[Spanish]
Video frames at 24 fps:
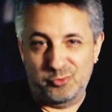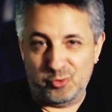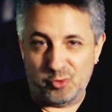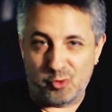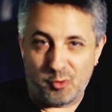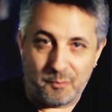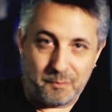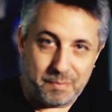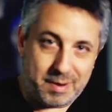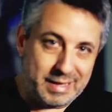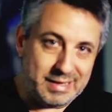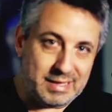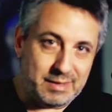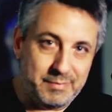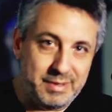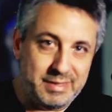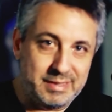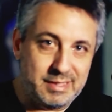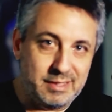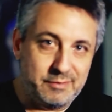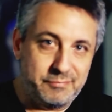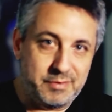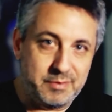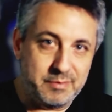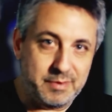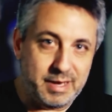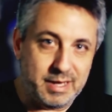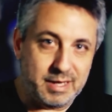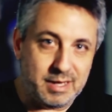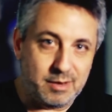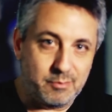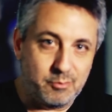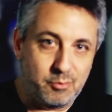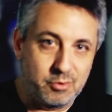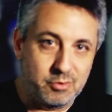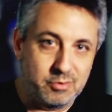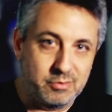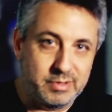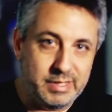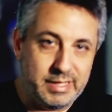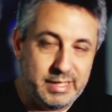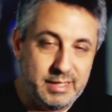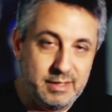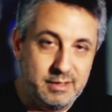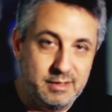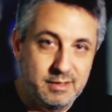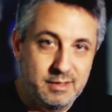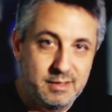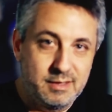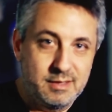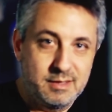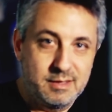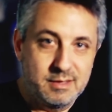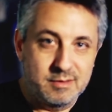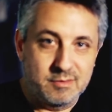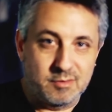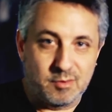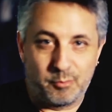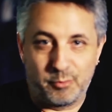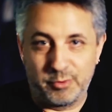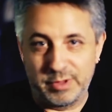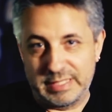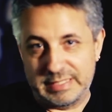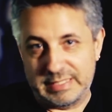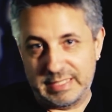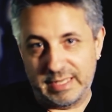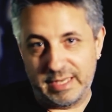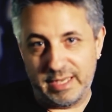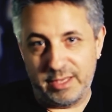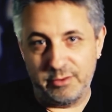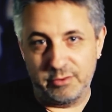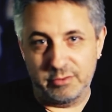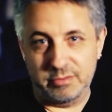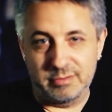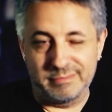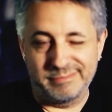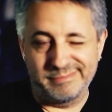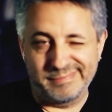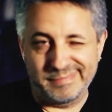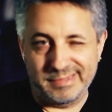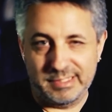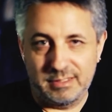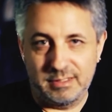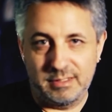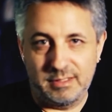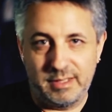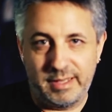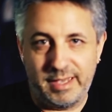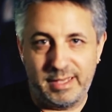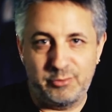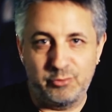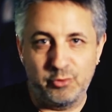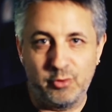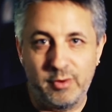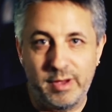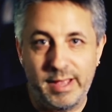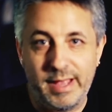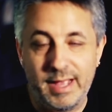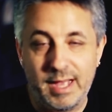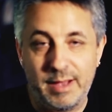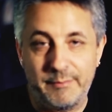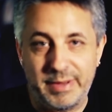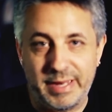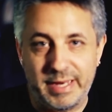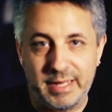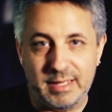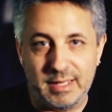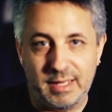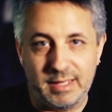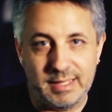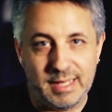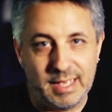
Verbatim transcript: completamente de fibra de carbono y, como dicen ellos, hecho en América.